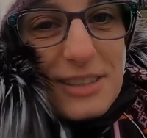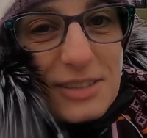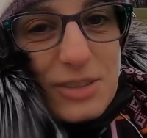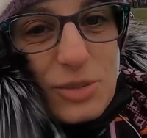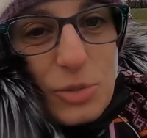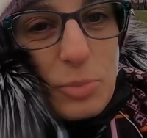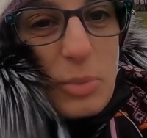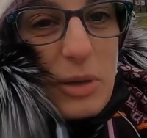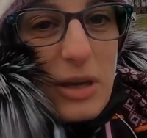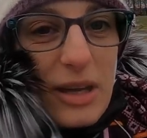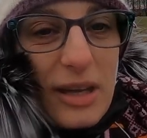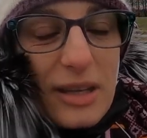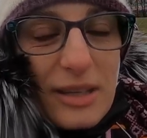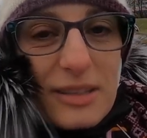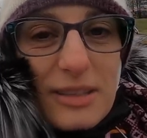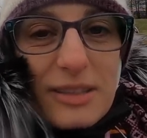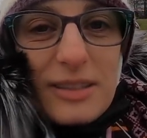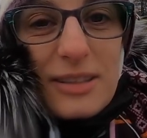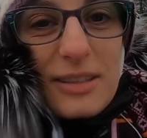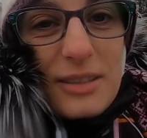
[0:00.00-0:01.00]
Zupę
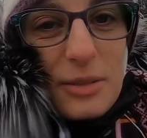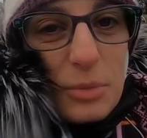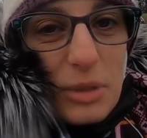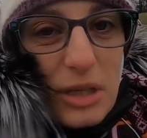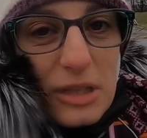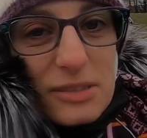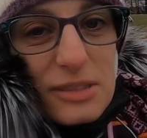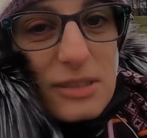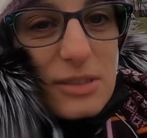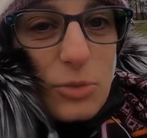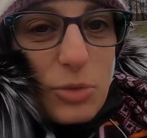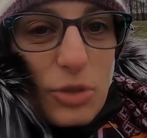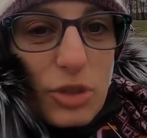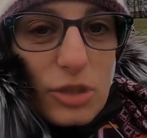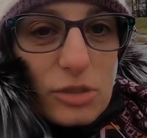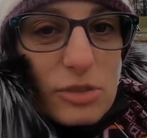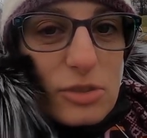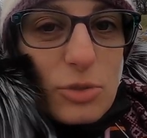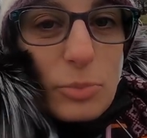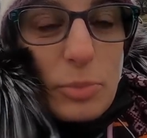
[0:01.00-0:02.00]
e, mięsną,
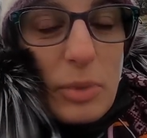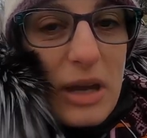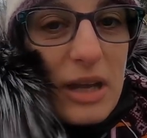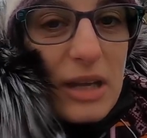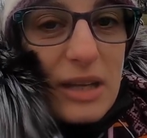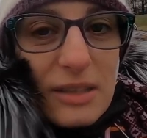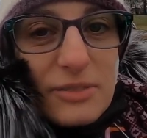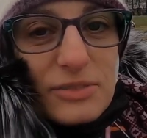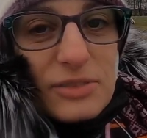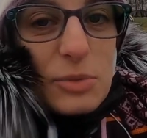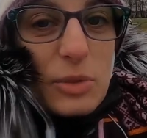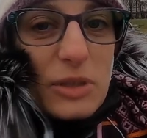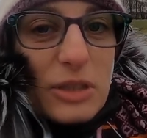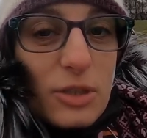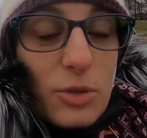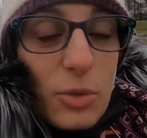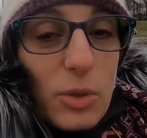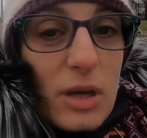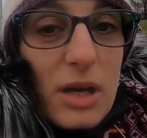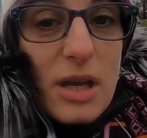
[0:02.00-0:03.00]
kiot zupę w
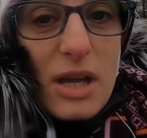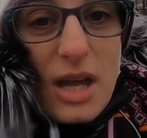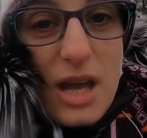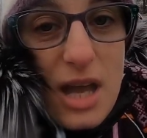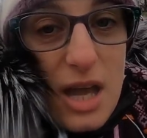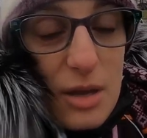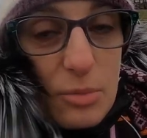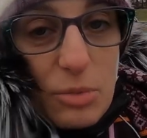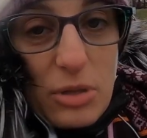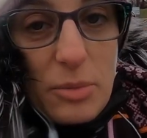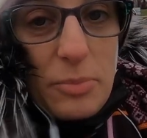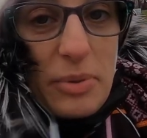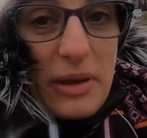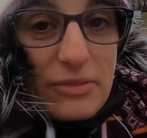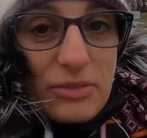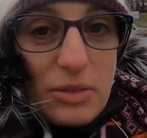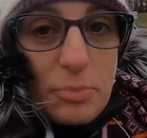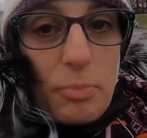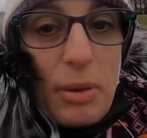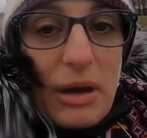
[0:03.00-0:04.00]
słoiku, bo
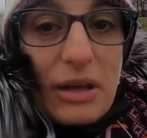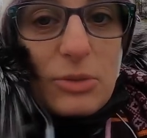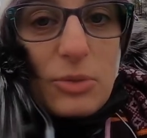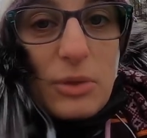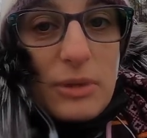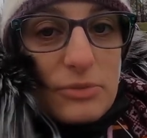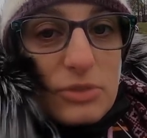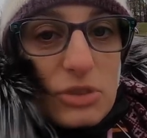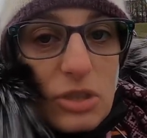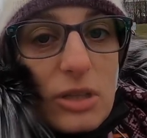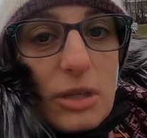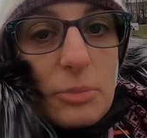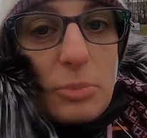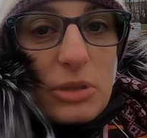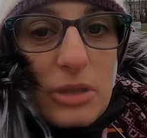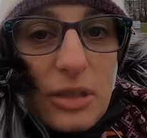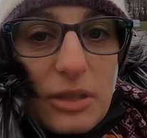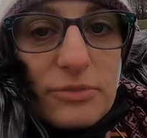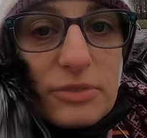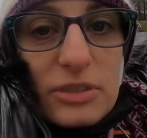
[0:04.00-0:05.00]
naprawdę padłam wczoraj
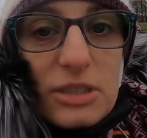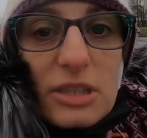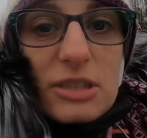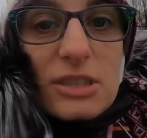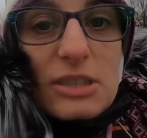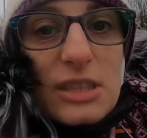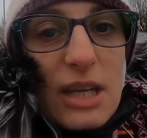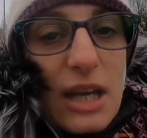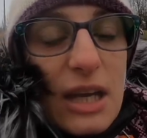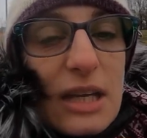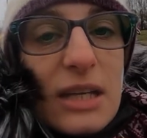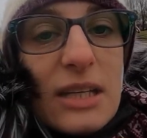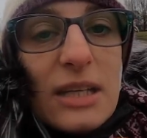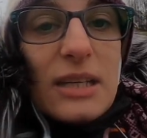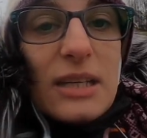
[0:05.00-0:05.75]
po tej wycieczce.